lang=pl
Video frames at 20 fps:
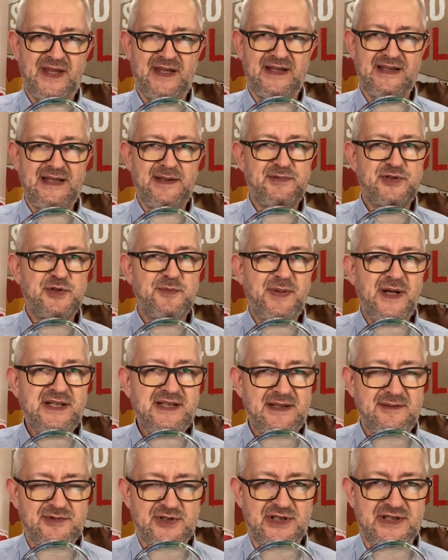nie
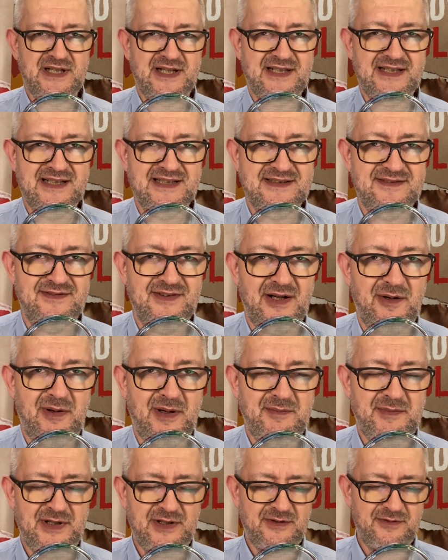przypadkiem się tak nazwała.
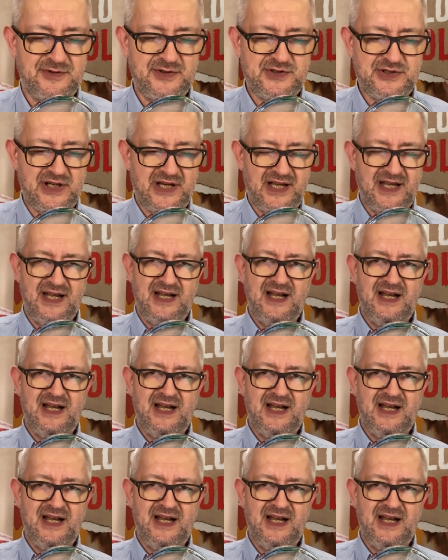Mianowicie